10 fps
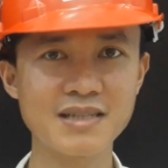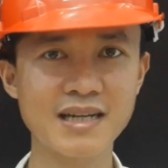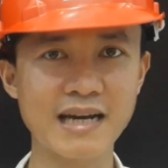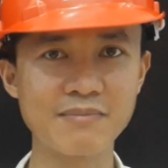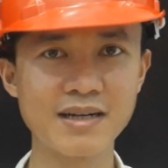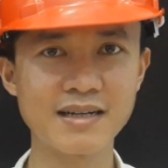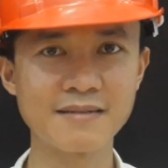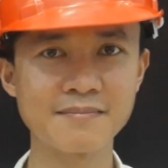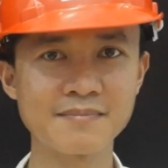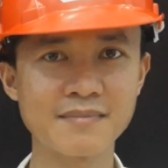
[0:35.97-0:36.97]
Xin cảm ơn.
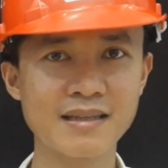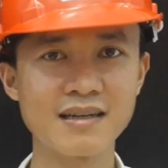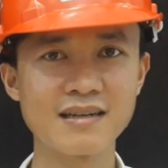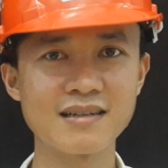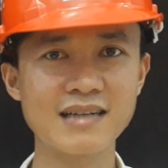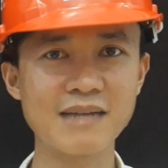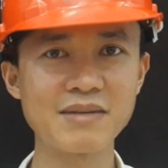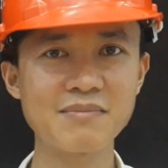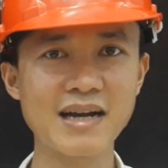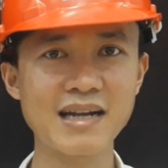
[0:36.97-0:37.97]
Cảm
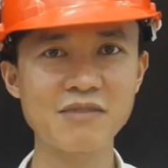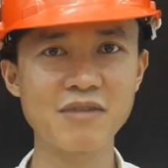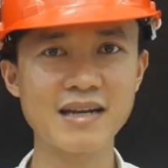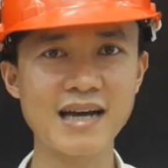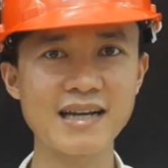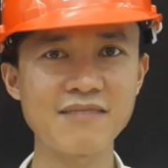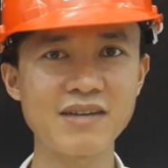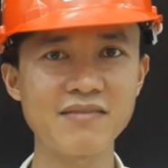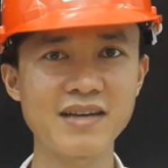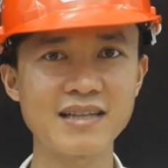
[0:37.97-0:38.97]
ơn bạn Ánh Nguyệt đã đến
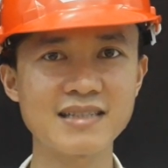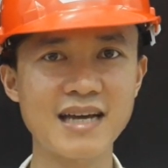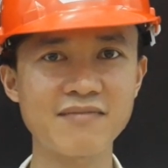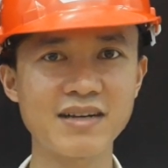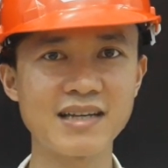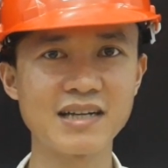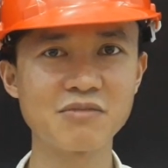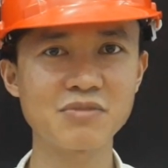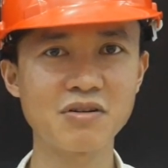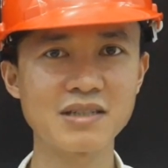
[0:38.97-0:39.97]
với vê en mười và nhờ
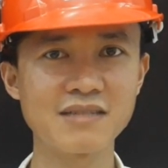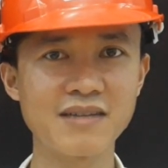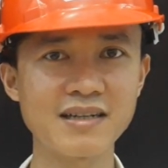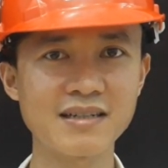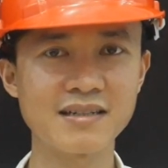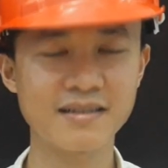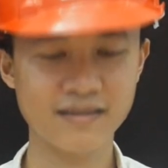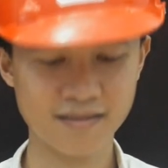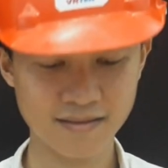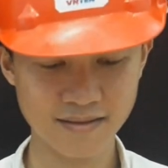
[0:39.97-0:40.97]
chúng tôi tư vấn.
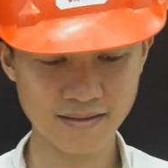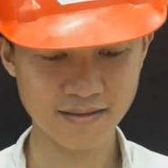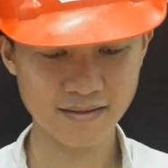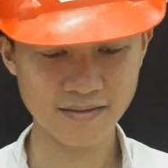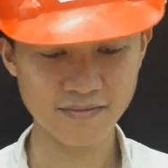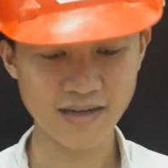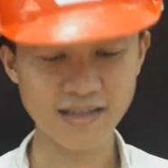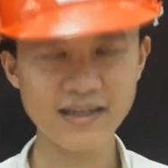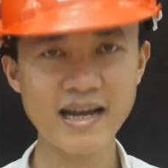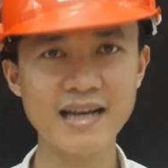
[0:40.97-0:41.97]
Và
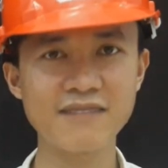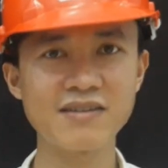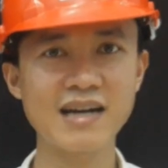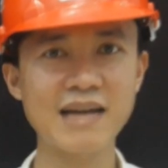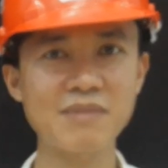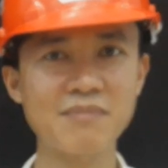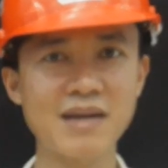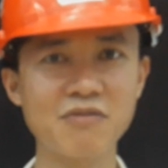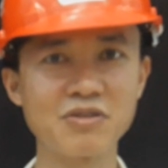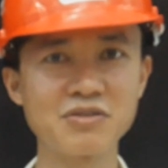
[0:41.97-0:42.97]
dưới đây là phương án mặt
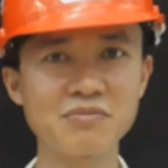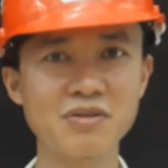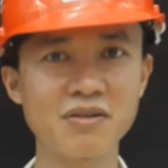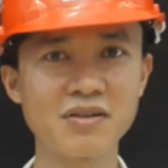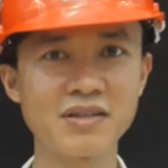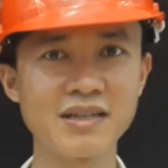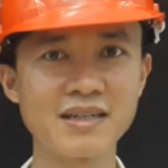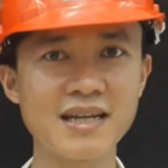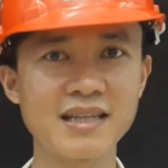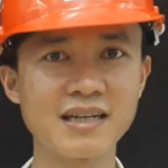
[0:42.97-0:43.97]
bằng của chúng tôi dựa
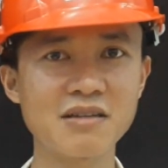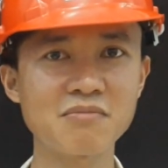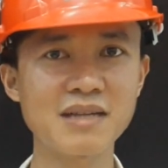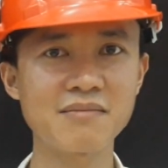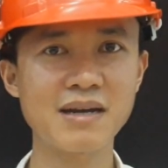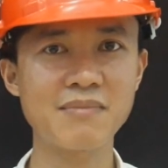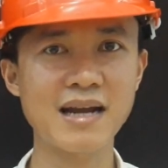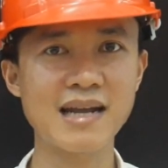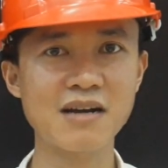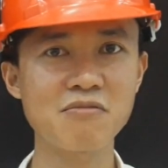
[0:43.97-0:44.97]
trên những thông tin mà
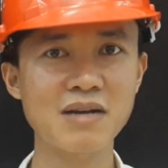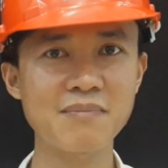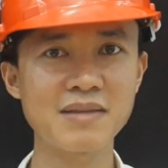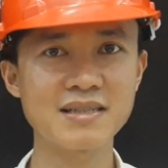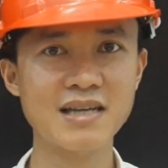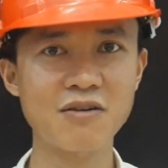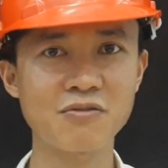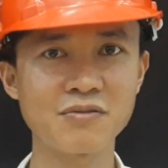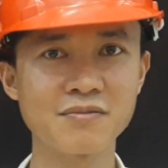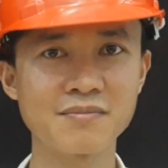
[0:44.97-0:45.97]
bạn đã cung cấp như sau.